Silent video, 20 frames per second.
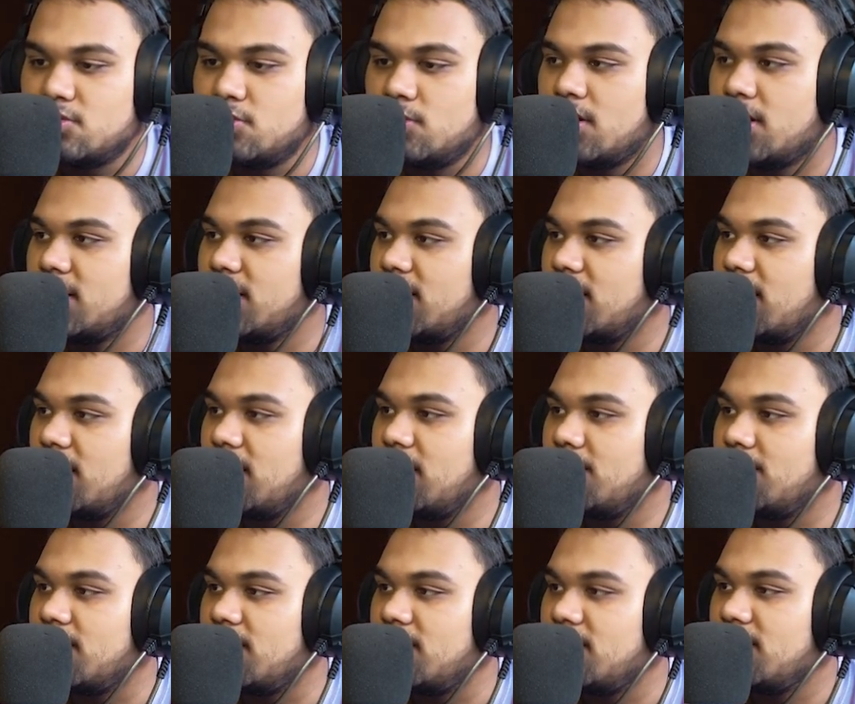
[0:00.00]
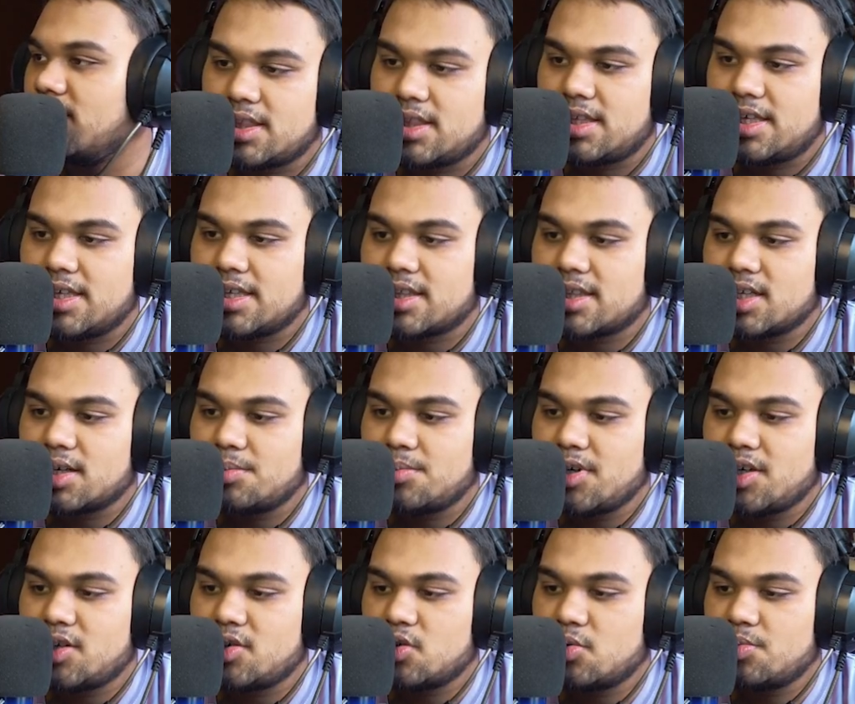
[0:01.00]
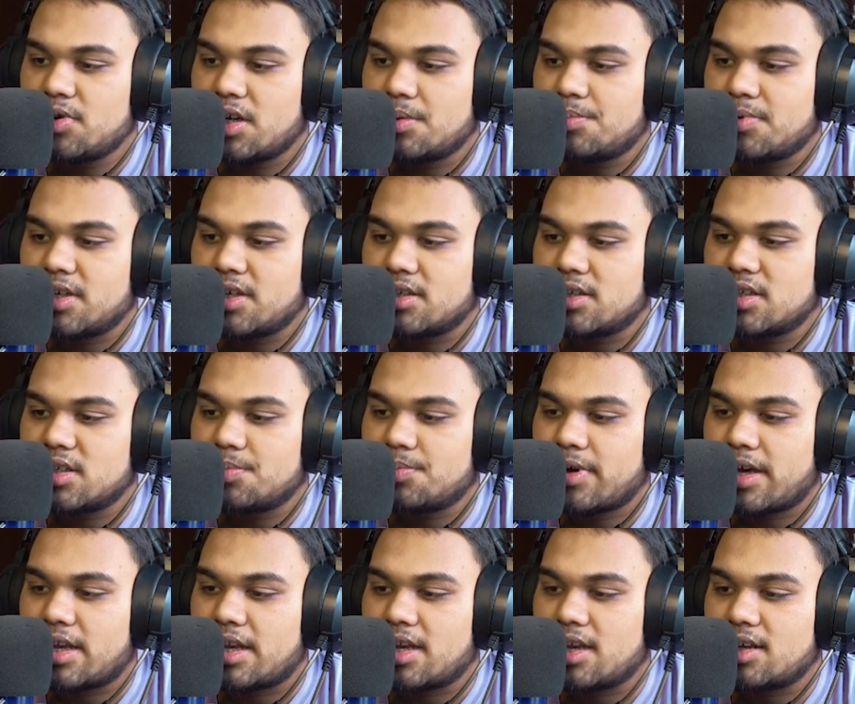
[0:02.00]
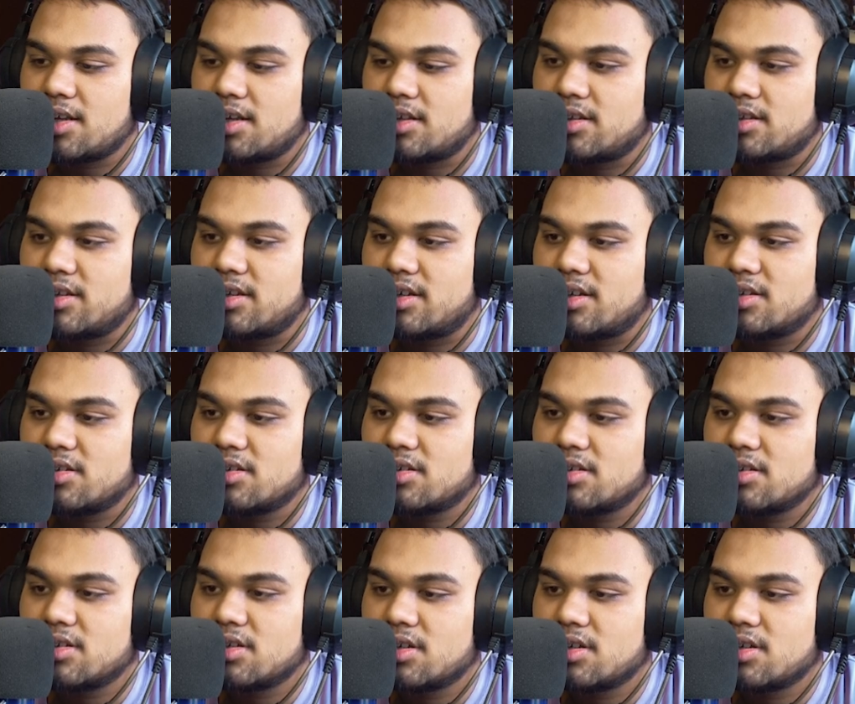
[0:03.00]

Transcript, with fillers: धुआं निकल ले भाई तिहत्तर मिनट को भी अपने अंदर फैला लेते हैं